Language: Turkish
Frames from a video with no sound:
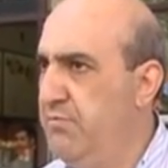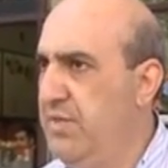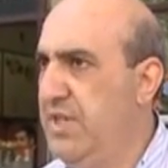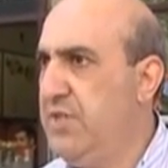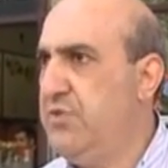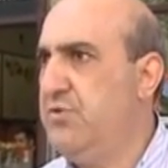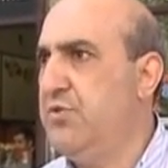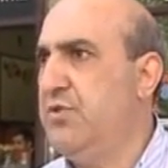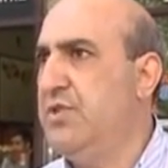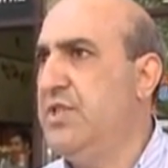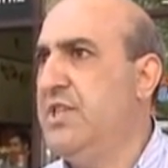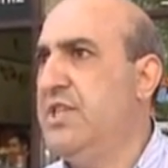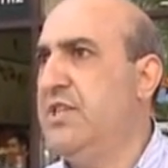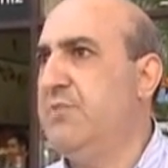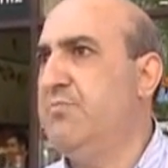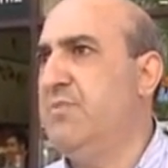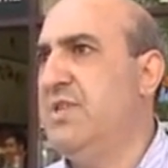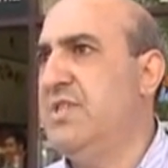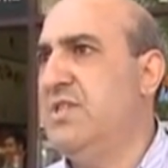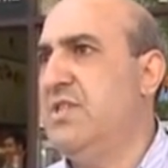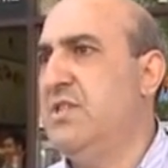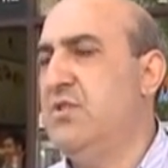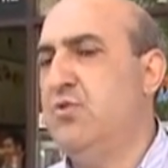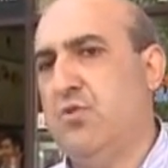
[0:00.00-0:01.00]
metronun
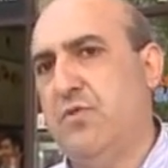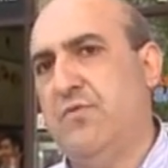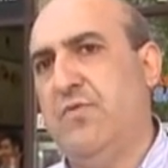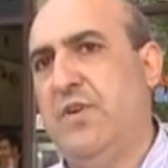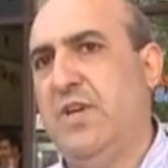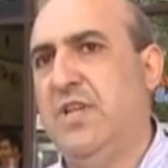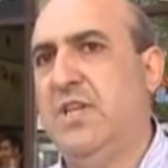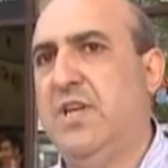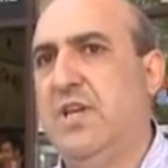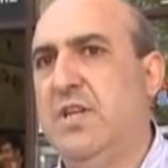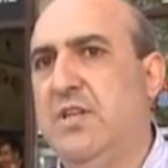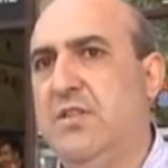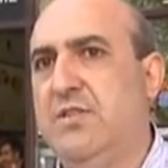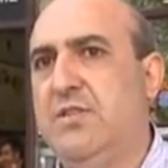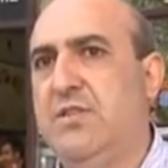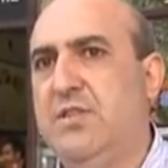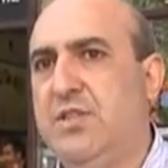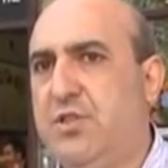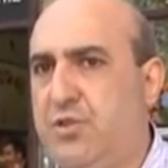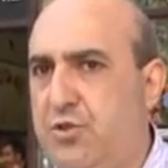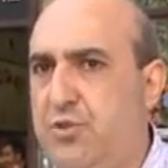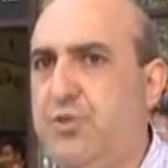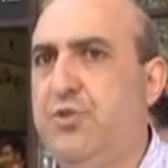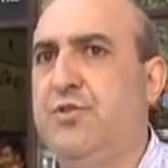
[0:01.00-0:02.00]
gitmesi çok faydalıdır.
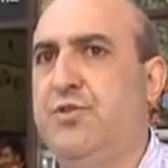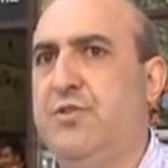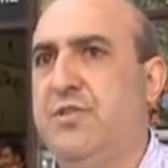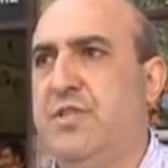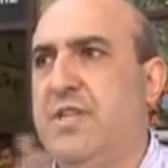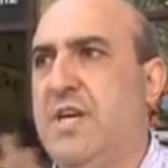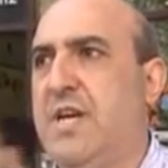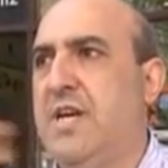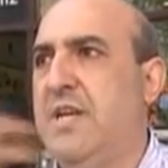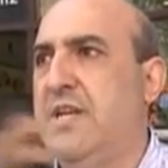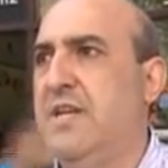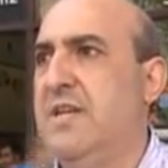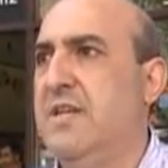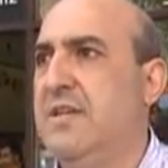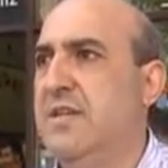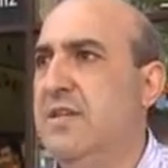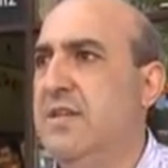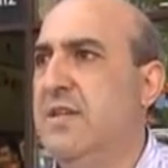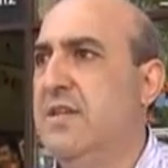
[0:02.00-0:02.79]
istiyoruz yani.